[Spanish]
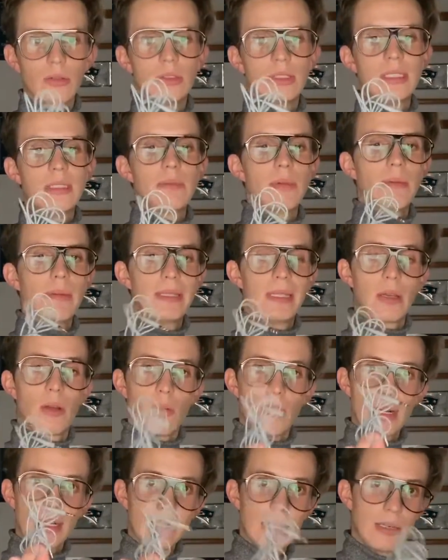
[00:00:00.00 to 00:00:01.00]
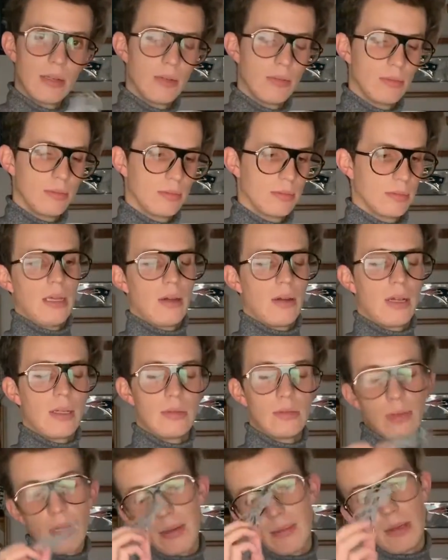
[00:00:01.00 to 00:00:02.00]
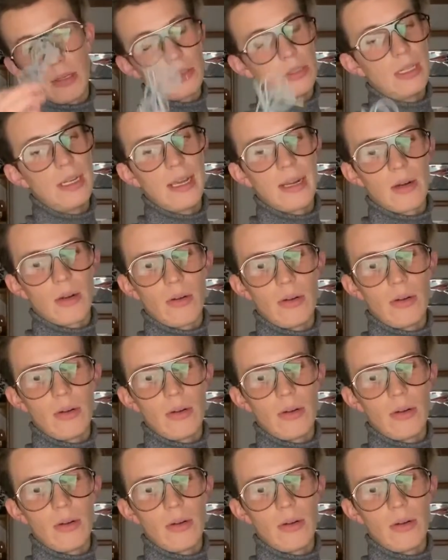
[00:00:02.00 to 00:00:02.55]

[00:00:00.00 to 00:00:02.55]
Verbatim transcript: simplemente conectan, es un cable auxiliar,